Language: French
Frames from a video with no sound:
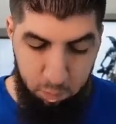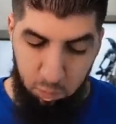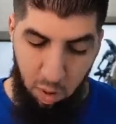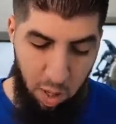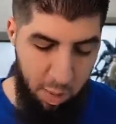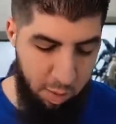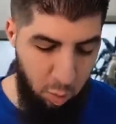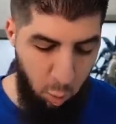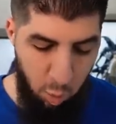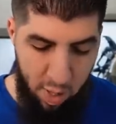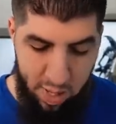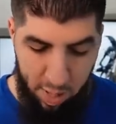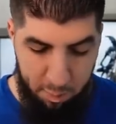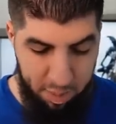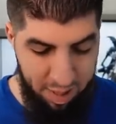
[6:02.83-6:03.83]

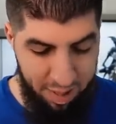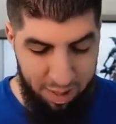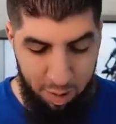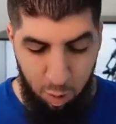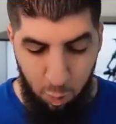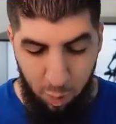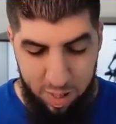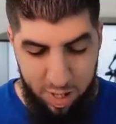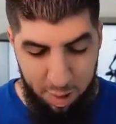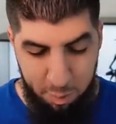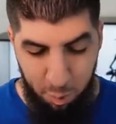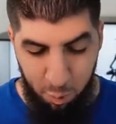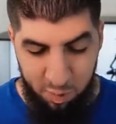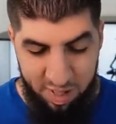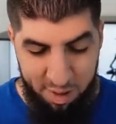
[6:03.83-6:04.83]
Incroyable, incroyable.
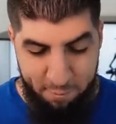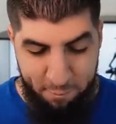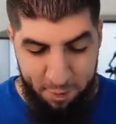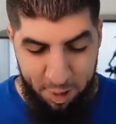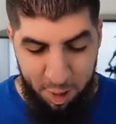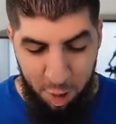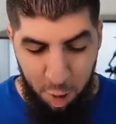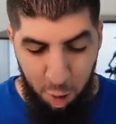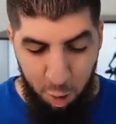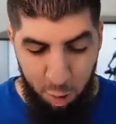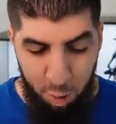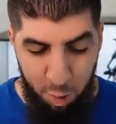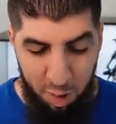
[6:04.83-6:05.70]
On a fait le